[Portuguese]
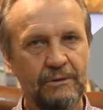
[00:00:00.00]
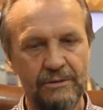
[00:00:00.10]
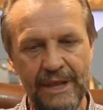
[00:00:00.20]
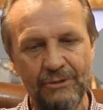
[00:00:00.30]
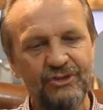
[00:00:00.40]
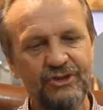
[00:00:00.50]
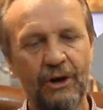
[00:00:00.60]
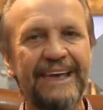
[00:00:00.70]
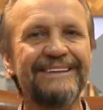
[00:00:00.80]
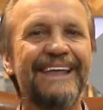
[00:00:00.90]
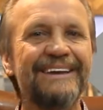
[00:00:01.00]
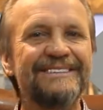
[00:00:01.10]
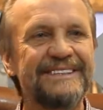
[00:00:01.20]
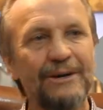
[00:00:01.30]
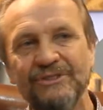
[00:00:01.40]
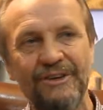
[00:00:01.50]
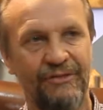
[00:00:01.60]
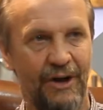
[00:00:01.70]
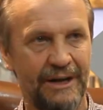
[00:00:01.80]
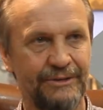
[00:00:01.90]
não só na intenção de
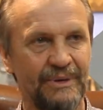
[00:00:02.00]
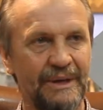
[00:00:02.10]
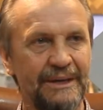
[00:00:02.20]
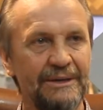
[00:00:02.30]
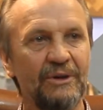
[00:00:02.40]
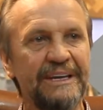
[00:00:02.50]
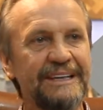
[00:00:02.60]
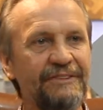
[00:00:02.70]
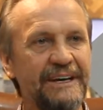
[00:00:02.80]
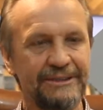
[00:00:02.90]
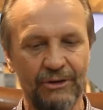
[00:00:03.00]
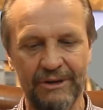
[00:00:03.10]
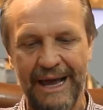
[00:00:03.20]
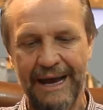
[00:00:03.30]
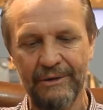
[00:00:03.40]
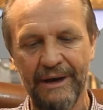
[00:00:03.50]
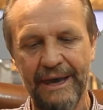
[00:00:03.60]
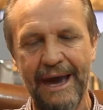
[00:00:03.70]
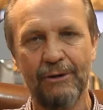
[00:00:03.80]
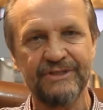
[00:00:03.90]
voto, o que está ficando claro
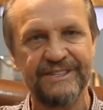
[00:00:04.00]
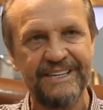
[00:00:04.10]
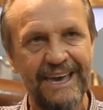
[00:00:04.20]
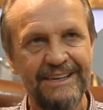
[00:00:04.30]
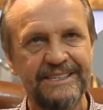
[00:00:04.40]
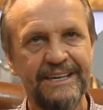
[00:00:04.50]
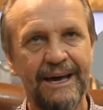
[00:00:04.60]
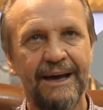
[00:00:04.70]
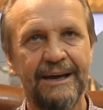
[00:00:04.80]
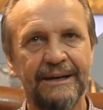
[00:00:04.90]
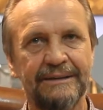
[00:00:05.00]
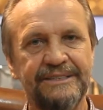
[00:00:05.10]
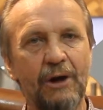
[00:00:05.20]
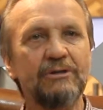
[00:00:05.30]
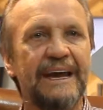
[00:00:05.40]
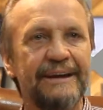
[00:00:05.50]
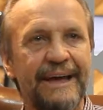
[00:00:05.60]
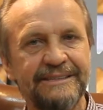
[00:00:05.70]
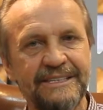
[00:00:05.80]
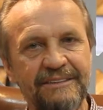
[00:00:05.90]
é a ausência de
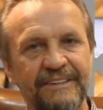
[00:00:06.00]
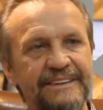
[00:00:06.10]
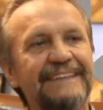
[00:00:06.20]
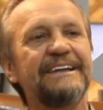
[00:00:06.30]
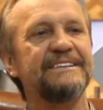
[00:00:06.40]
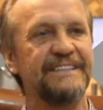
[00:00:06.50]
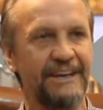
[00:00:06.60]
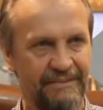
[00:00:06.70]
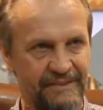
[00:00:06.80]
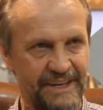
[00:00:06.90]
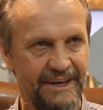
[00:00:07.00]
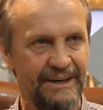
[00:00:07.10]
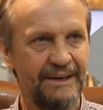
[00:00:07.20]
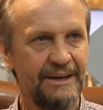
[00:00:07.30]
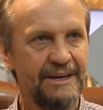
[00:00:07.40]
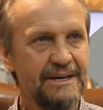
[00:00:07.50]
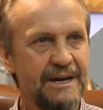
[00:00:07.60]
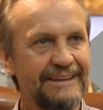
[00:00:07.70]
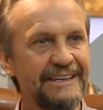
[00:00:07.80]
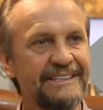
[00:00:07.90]
alternativa na terceira via.
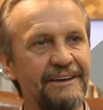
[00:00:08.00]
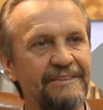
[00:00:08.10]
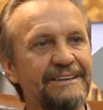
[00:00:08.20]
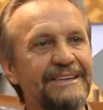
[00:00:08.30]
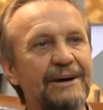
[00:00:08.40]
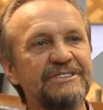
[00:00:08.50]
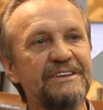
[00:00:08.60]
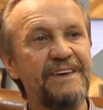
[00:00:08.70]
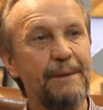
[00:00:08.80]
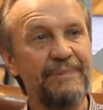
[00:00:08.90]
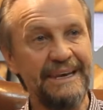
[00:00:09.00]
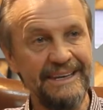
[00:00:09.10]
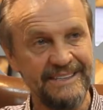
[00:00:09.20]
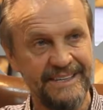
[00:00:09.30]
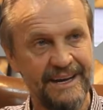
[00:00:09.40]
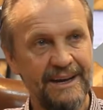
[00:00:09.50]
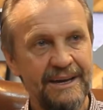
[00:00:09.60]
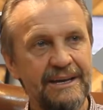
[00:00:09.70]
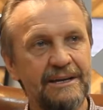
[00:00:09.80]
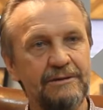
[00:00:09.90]
A terceira via não se viabiliza.
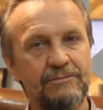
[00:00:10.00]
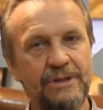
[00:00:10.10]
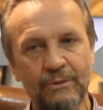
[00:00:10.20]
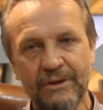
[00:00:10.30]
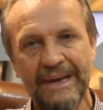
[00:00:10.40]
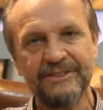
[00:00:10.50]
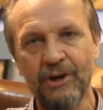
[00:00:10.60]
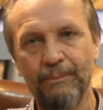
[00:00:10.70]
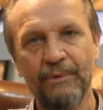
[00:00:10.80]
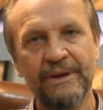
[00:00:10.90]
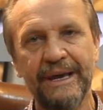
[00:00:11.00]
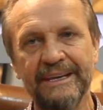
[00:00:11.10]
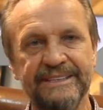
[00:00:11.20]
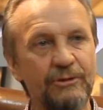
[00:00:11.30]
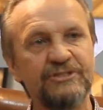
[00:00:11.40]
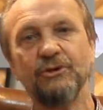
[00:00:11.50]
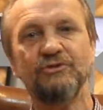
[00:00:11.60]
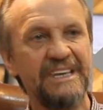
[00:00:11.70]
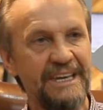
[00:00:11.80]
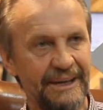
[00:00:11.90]
Não é só porque eles não se
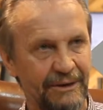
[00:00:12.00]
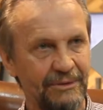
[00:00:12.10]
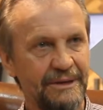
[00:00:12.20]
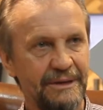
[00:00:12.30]
uniram,